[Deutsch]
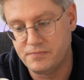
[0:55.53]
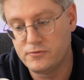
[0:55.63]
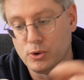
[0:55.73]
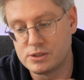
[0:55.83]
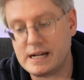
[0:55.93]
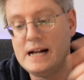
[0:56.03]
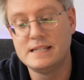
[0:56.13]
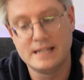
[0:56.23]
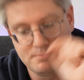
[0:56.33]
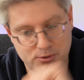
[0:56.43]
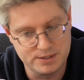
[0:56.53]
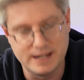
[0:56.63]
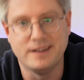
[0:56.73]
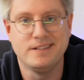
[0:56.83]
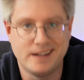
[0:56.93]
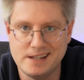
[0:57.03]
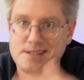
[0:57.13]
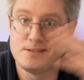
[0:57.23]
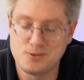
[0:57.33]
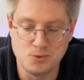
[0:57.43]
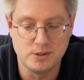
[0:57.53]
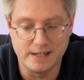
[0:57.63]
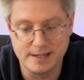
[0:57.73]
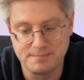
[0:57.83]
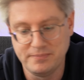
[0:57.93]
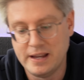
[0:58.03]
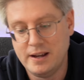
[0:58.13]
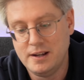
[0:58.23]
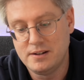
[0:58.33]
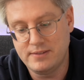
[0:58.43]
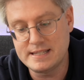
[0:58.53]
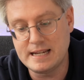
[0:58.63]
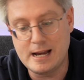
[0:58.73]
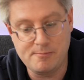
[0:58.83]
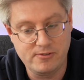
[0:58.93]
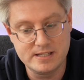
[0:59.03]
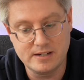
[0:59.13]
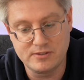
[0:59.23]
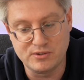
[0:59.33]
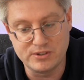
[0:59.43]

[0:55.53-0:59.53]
Fruchtgehalt 10%, jetzt Zutaten, Wasser, Apfelsaft auf